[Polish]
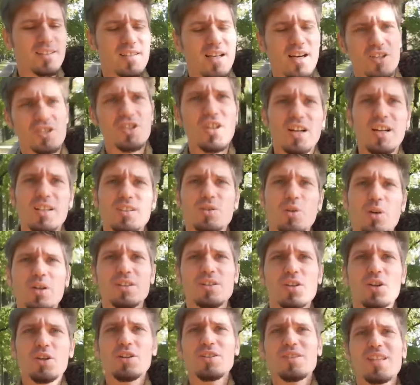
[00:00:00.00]
straszne, ale z drugiej
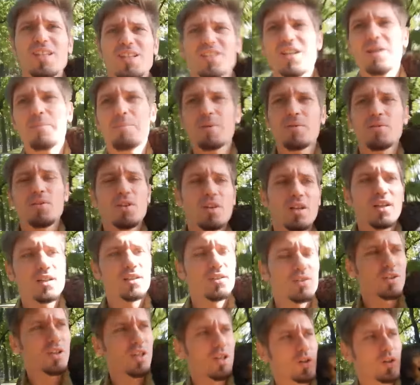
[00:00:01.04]
strony też na pewno nie jest to